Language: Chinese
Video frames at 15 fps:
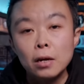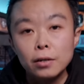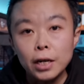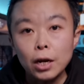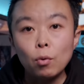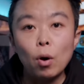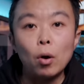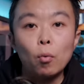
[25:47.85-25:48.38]

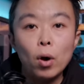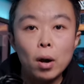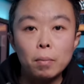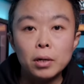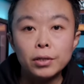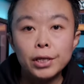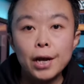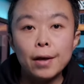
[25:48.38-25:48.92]
这款快
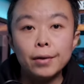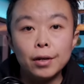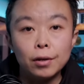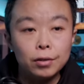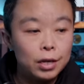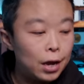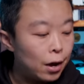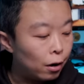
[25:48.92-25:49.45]
门线
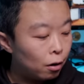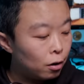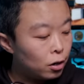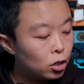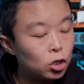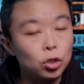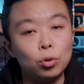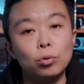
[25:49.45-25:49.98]
呢，也可
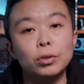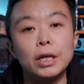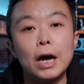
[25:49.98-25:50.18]
以使用